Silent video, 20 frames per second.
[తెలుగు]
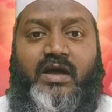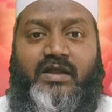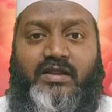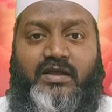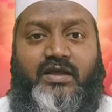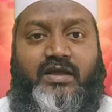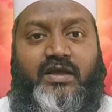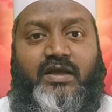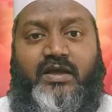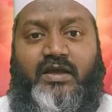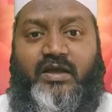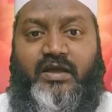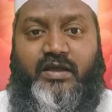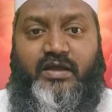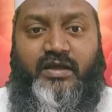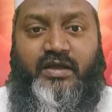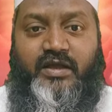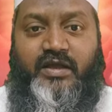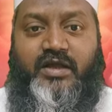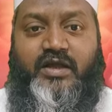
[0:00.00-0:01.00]
అది
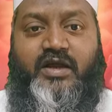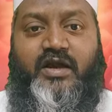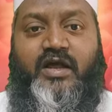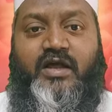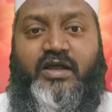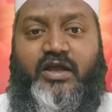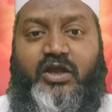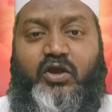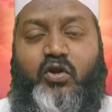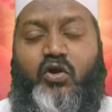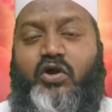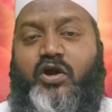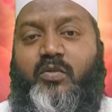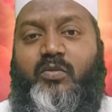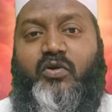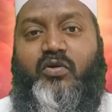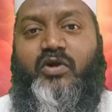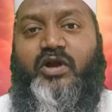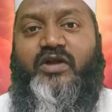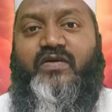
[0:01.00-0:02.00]
ఇక్కడ ఈ
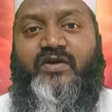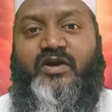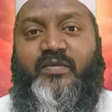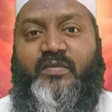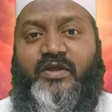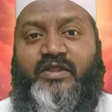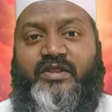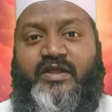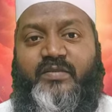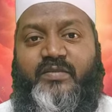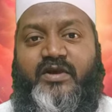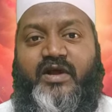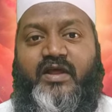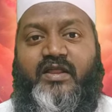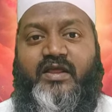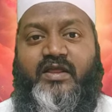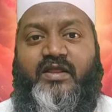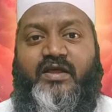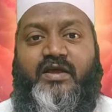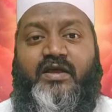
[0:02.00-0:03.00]
లోకంలో ఉన్నటువంటి మద్యం
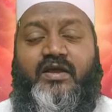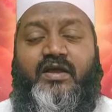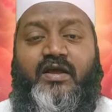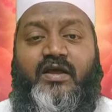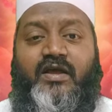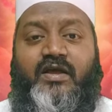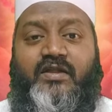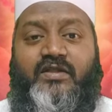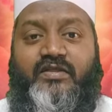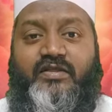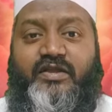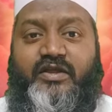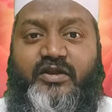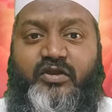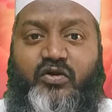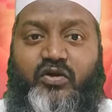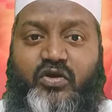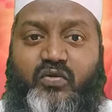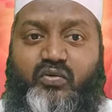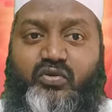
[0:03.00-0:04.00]
కాదు అది
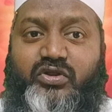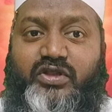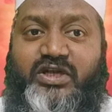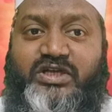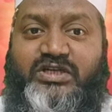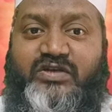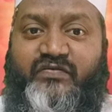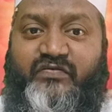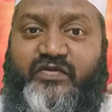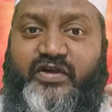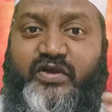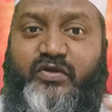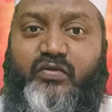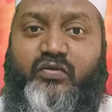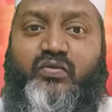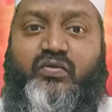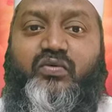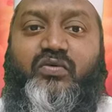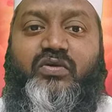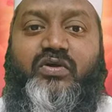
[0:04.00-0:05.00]
దీని యొక్క ఉద్దేశం
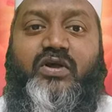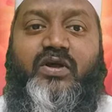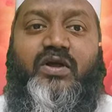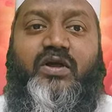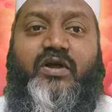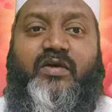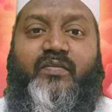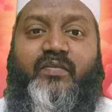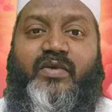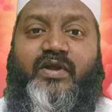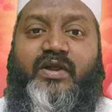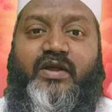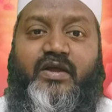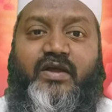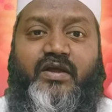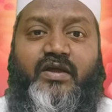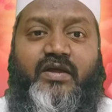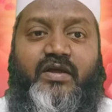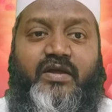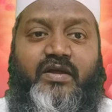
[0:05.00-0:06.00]
వేరు మరి
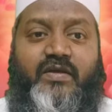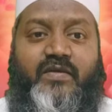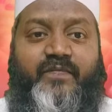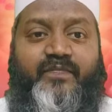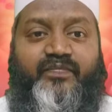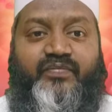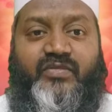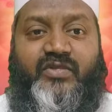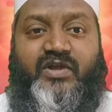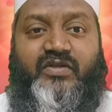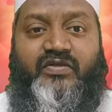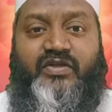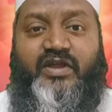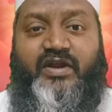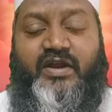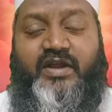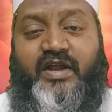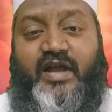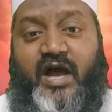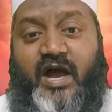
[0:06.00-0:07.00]

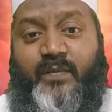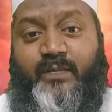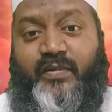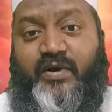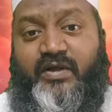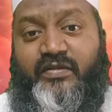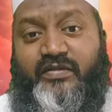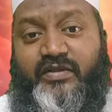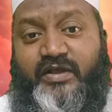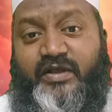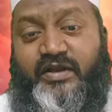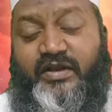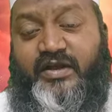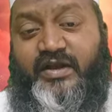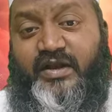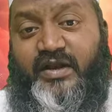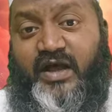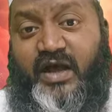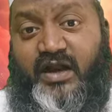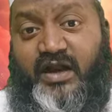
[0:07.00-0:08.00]
దీనిని అప
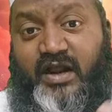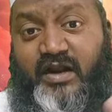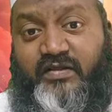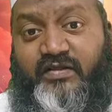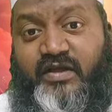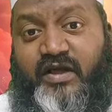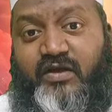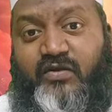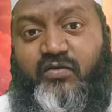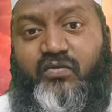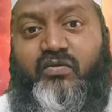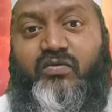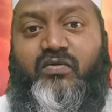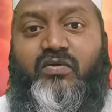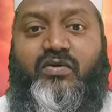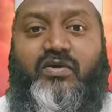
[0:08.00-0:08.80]
దీనికి నానార్థాలు